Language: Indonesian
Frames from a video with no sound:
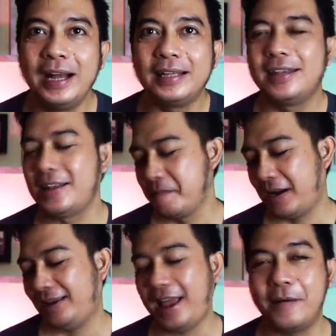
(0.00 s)
banget, jadi
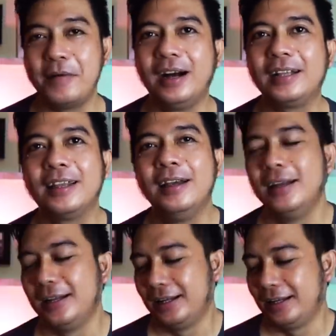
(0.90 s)
meriah banget.
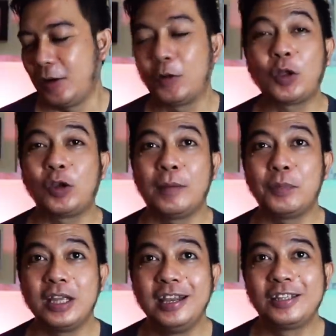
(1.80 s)
Nontonnya
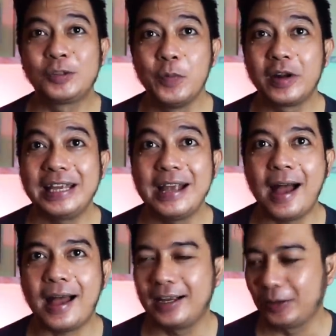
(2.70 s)
pun jadi
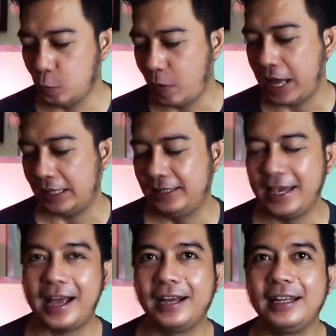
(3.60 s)
sumringah gitu,
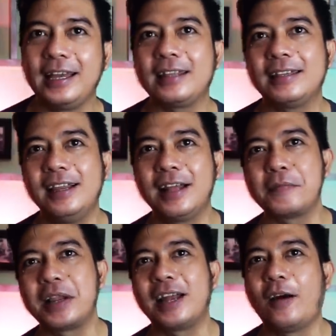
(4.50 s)
bahagia ngelihatnya, lihat
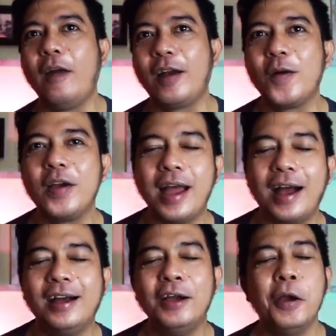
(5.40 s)
mereka
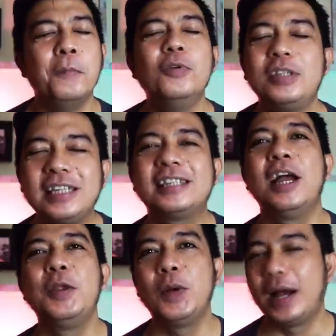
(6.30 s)
goyang-goyang musiknya
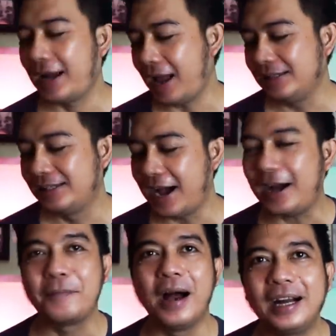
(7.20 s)
juga
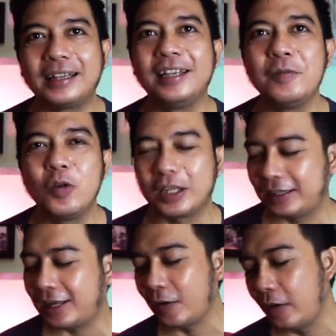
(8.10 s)
ngajak banget ini buat
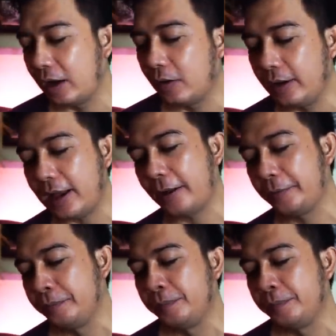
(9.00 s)
kita goyang-goyang